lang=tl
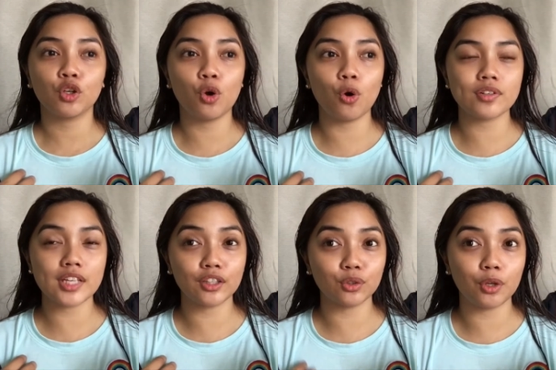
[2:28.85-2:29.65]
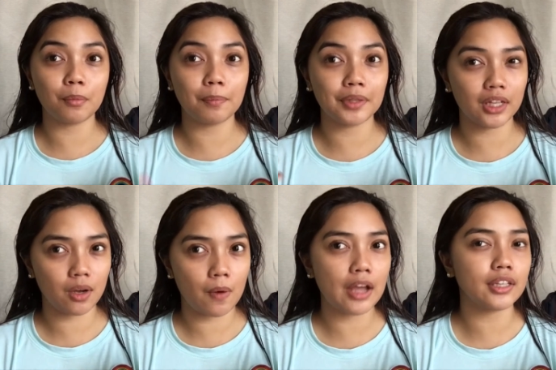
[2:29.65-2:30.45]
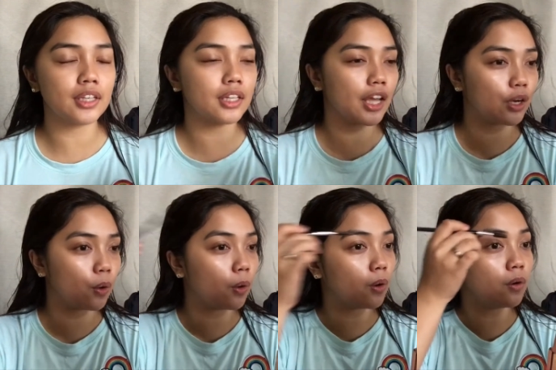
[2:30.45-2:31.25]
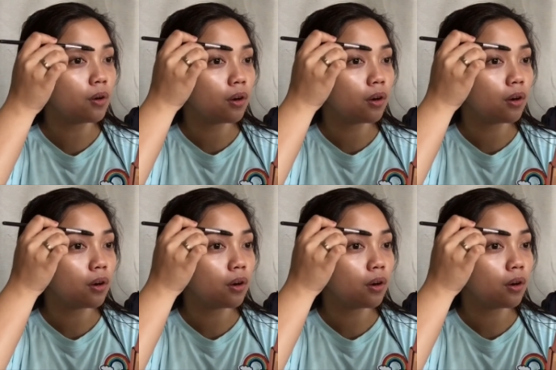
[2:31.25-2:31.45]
kung saan ko daw ba pinagawa yung kilay ko.